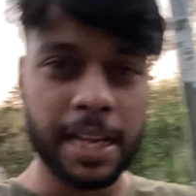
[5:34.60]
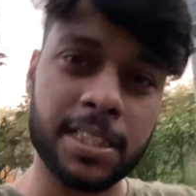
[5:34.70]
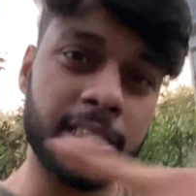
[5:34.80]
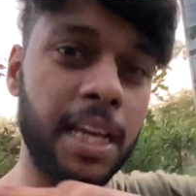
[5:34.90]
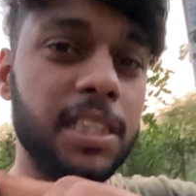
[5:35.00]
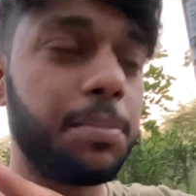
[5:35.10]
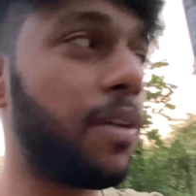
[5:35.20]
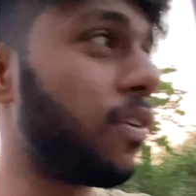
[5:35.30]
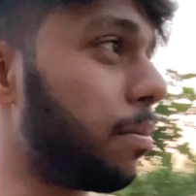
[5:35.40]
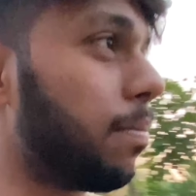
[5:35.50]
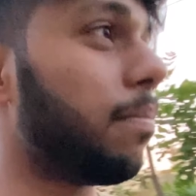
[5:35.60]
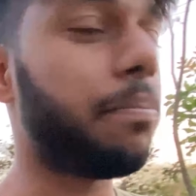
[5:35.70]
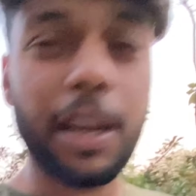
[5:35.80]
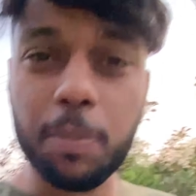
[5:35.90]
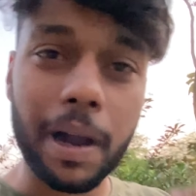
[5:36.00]
इसकी सीएनजी में फिर
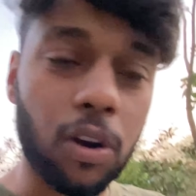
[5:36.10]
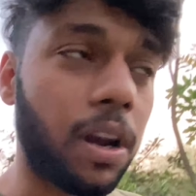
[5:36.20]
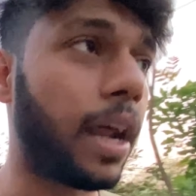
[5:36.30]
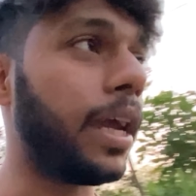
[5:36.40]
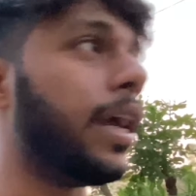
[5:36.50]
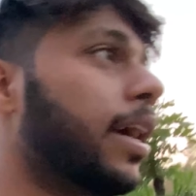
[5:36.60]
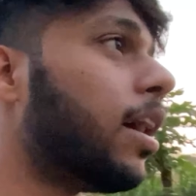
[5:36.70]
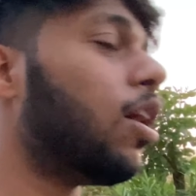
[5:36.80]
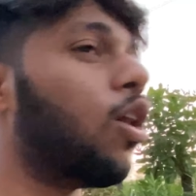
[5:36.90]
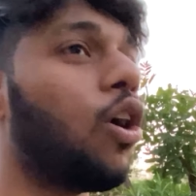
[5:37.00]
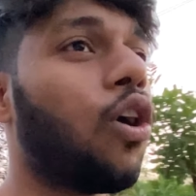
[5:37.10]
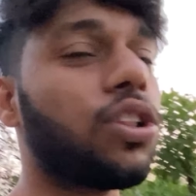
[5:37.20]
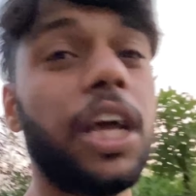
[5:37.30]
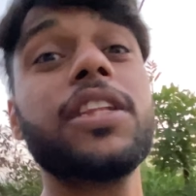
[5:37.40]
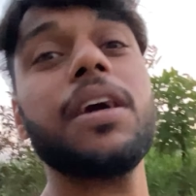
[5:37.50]
मेरी तो पेट्रोल रहेगी और
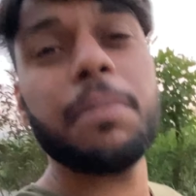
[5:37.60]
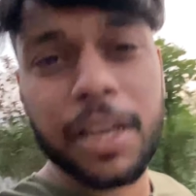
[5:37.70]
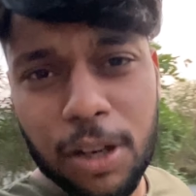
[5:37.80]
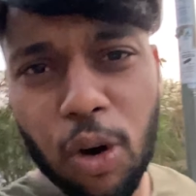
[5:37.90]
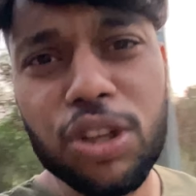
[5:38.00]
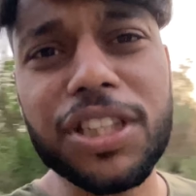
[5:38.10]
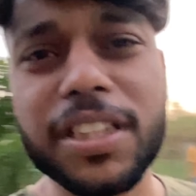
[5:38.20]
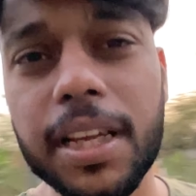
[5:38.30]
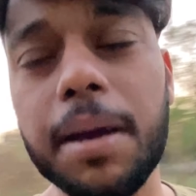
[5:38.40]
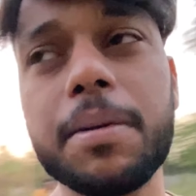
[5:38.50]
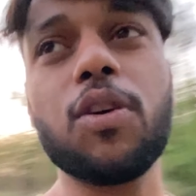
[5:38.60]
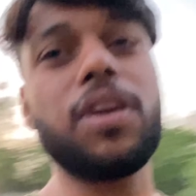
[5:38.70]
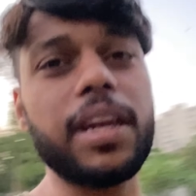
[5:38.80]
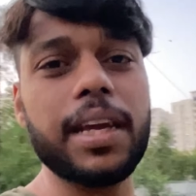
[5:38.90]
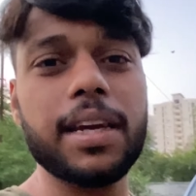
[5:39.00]
देखते हैं फिर कौन जीतता है कौन
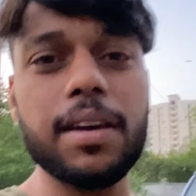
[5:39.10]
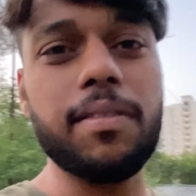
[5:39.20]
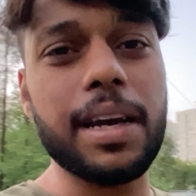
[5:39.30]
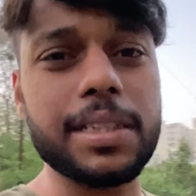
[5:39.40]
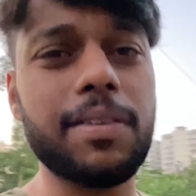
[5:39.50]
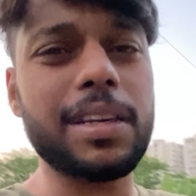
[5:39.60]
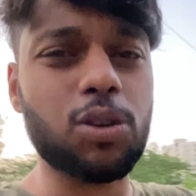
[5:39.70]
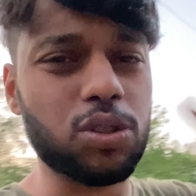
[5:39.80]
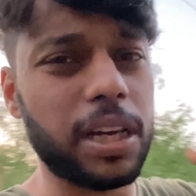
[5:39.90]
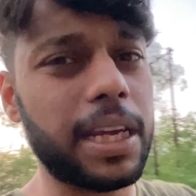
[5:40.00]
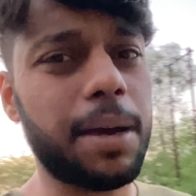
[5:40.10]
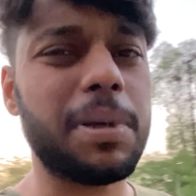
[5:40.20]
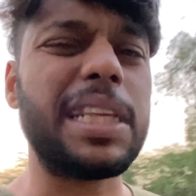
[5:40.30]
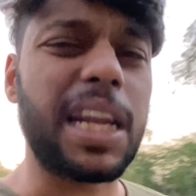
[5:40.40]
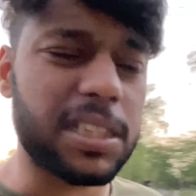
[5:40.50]
नहीं वैसे वैसे कुछ नहीं है
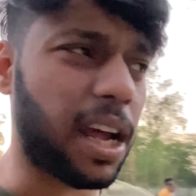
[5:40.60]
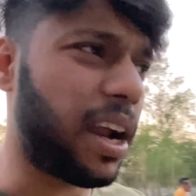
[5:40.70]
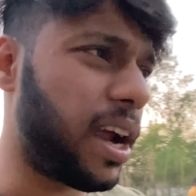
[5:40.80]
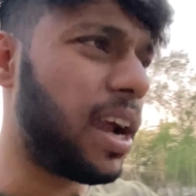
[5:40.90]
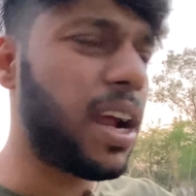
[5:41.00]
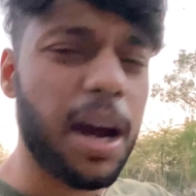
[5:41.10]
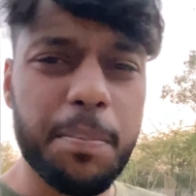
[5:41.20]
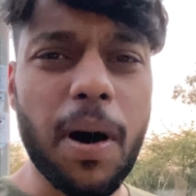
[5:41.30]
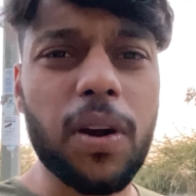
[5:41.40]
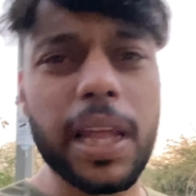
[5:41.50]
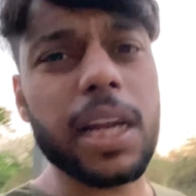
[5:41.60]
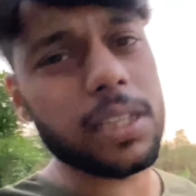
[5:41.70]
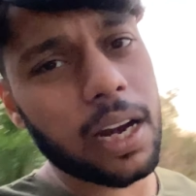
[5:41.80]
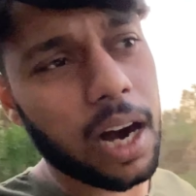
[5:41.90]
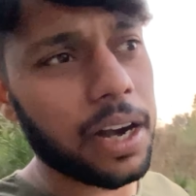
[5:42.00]
बस देखना चाह रहे हैं पावर देखना
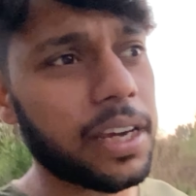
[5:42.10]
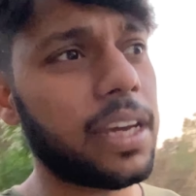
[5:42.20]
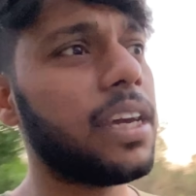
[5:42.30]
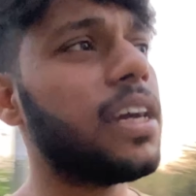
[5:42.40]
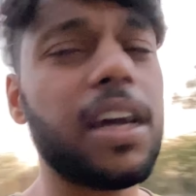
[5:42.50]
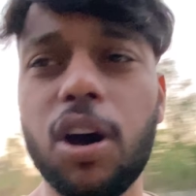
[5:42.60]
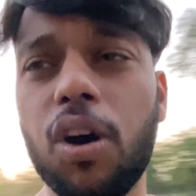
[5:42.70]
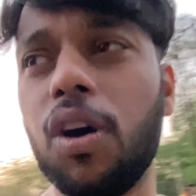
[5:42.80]
चाह रहे हैं गाड़ी की